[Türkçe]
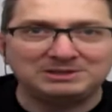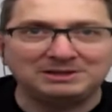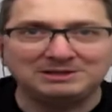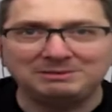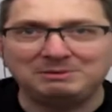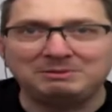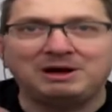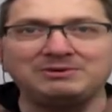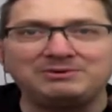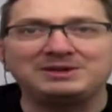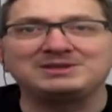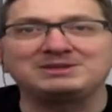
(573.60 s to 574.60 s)
ne bileyim
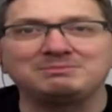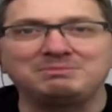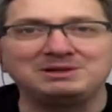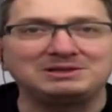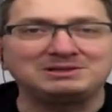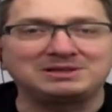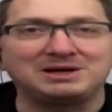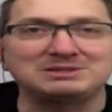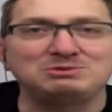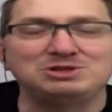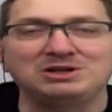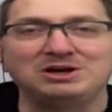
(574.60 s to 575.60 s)
hayvan ya da balık tarzı bir
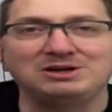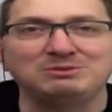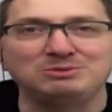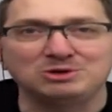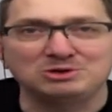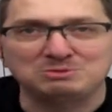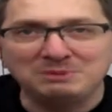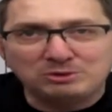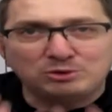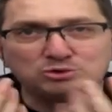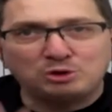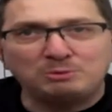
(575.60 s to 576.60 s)
şey de aramıyoruz.
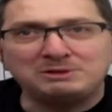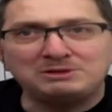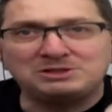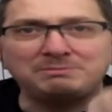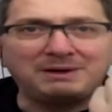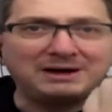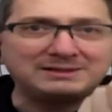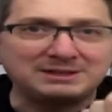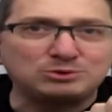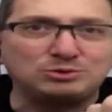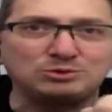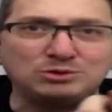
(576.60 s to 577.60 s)
Mikroskobik işte
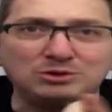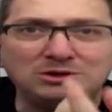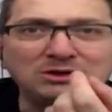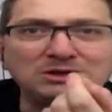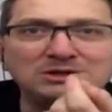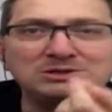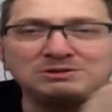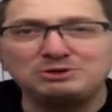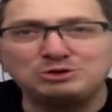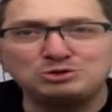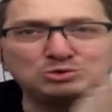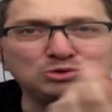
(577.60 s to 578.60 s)
bakteri türü işte
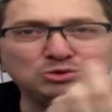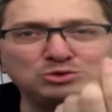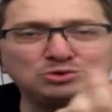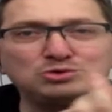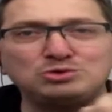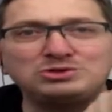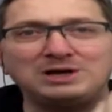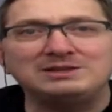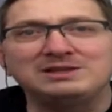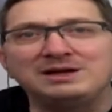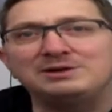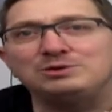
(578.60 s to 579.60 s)
virüs türü küçücük
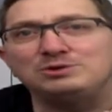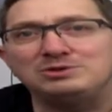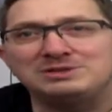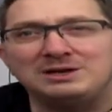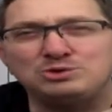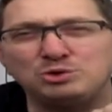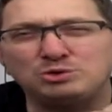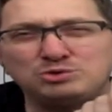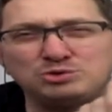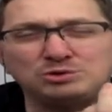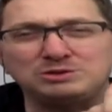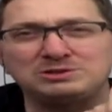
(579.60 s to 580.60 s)
canlılar arıyoruz. Yani çok
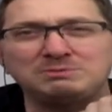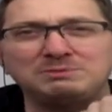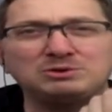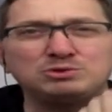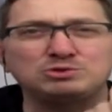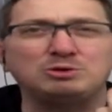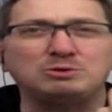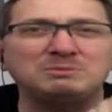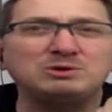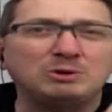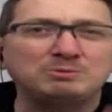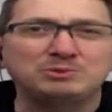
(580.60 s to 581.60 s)
küçük işte mikroskobik
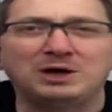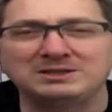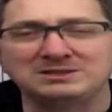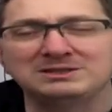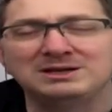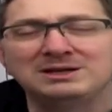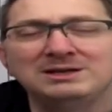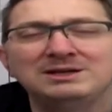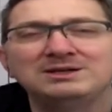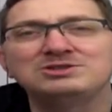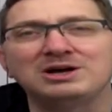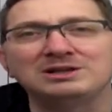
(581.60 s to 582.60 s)
mikrop tarzında
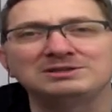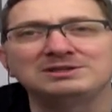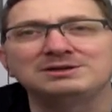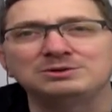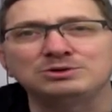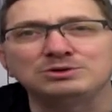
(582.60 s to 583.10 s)
canlılar arıyoruz.